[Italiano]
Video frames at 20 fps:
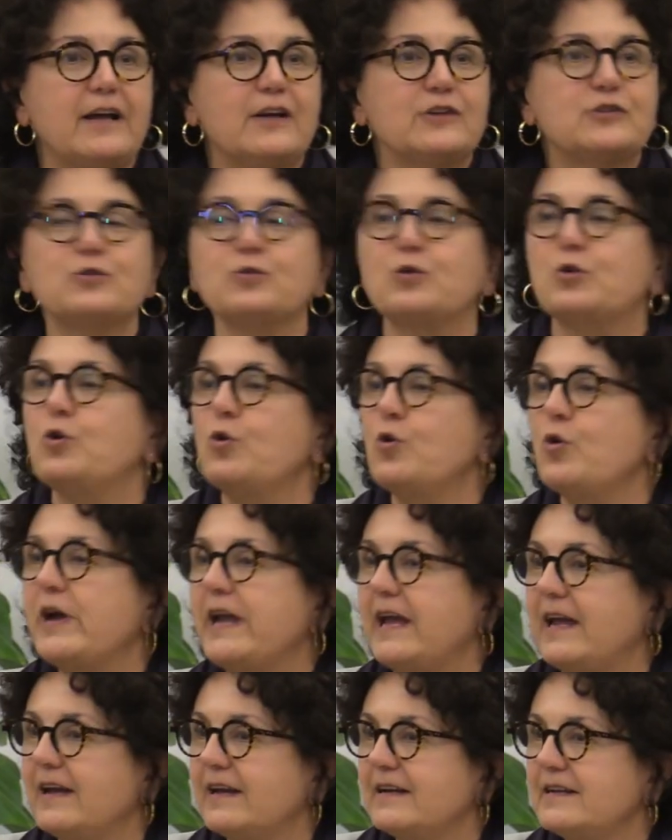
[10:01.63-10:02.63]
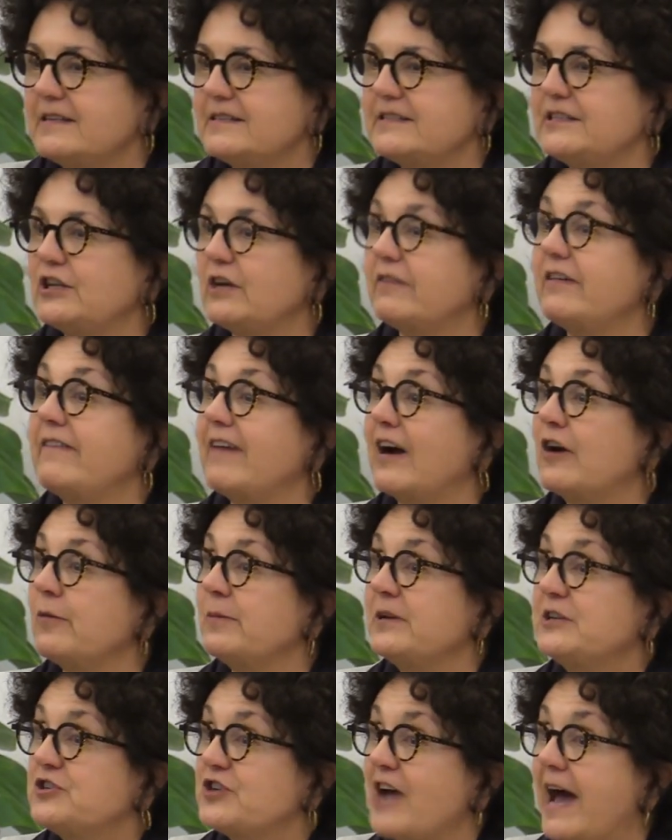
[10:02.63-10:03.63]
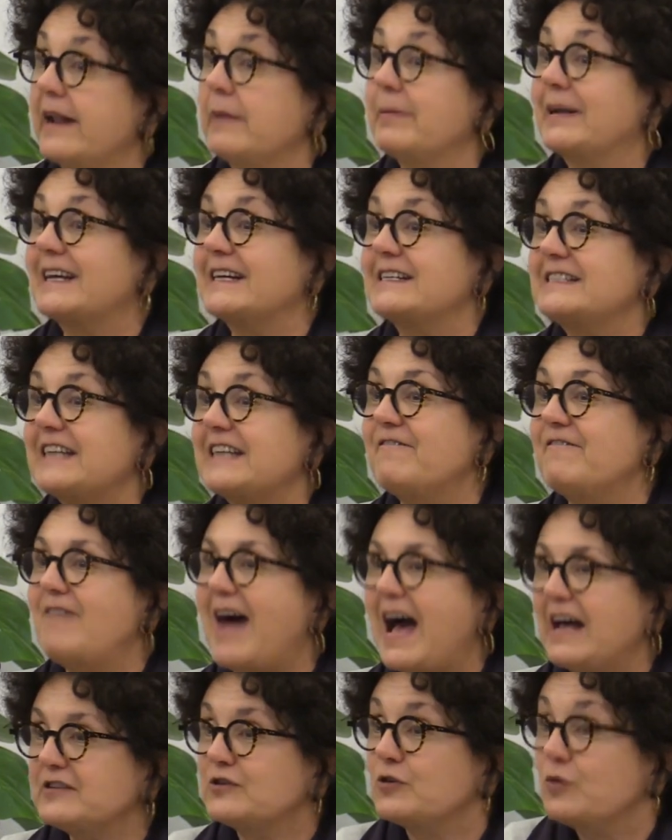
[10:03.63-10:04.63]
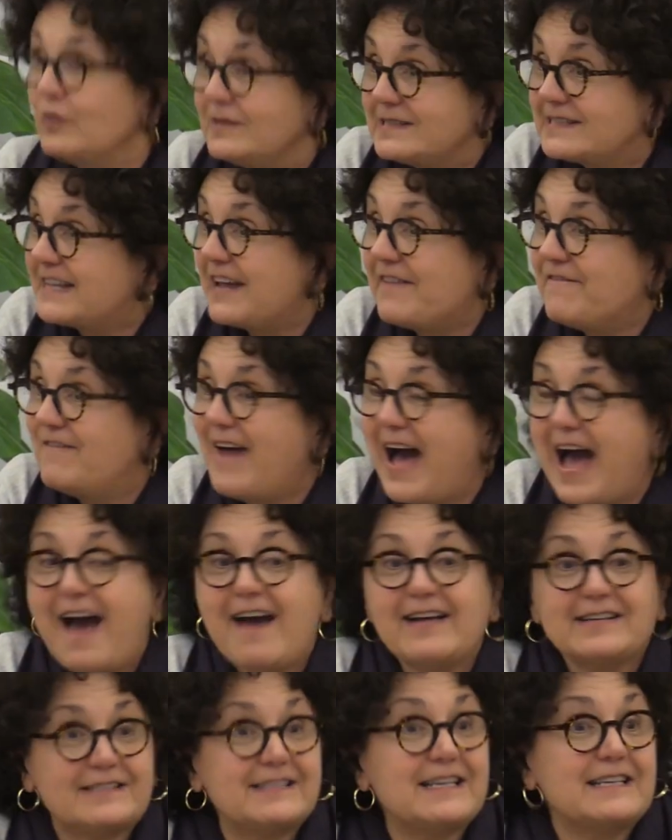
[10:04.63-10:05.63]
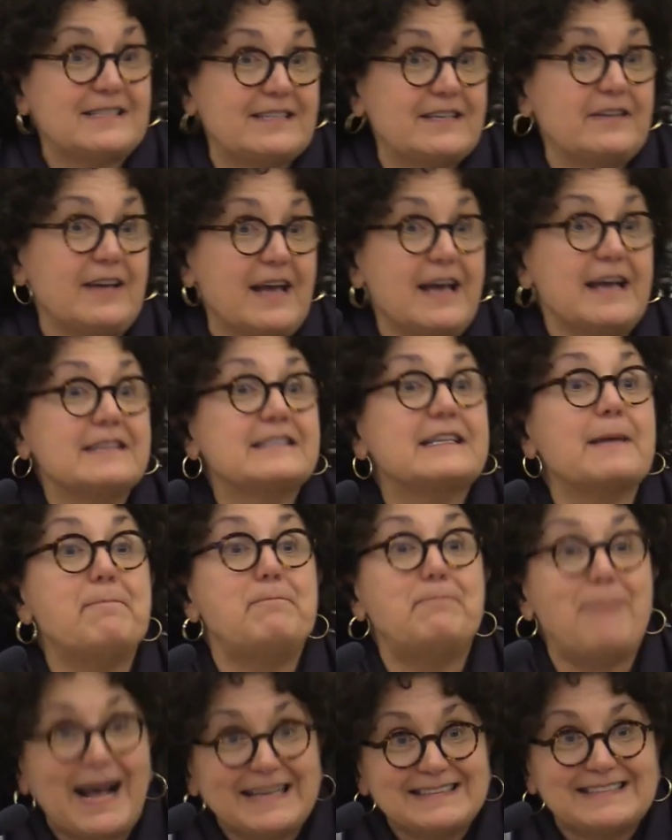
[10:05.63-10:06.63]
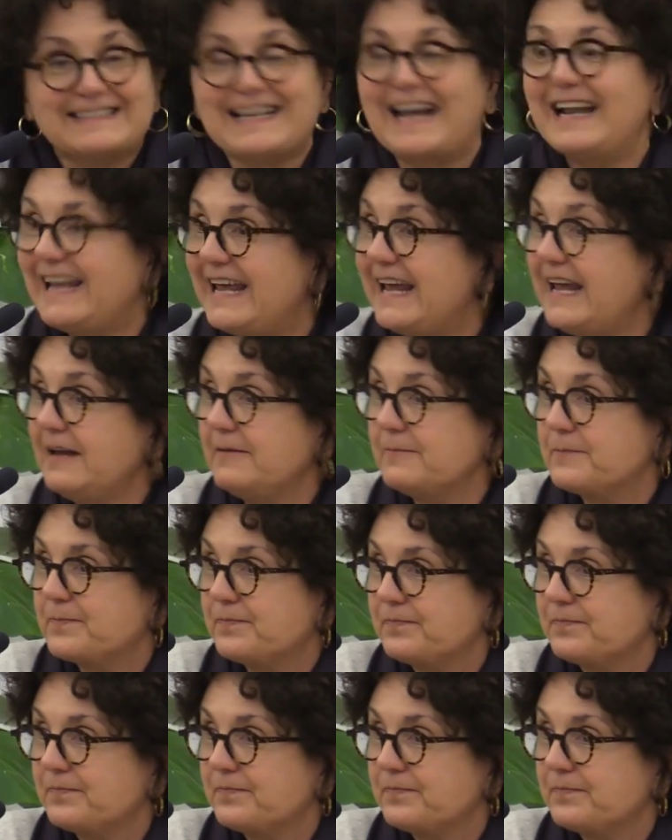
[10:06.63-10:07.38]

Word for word: su cui si doveva cominciare, perché va, se, va, se, si, se passa lì,